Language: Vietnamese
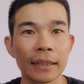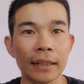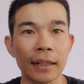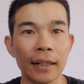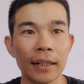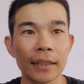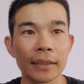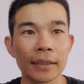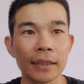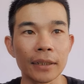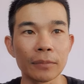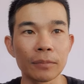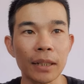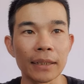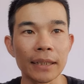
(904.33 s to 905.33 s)
đó thì
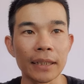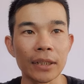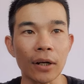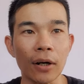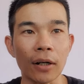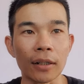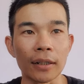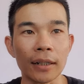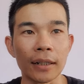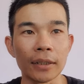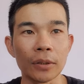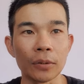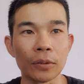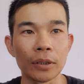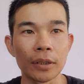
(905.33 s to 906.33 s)
chúng ta sẽ chọn là
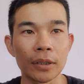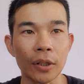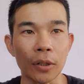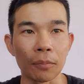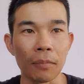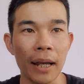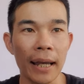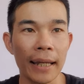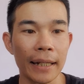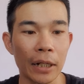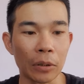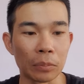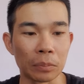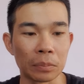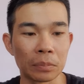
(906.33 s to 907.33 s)
ví dụ như chọn 3
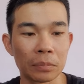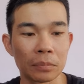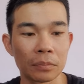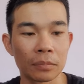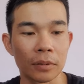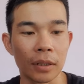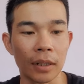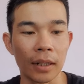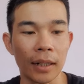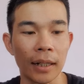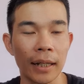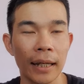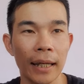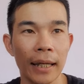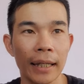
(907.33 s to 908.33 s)
đồng
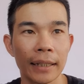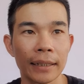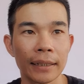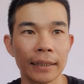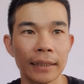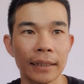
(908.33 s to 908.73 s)
à, hai 2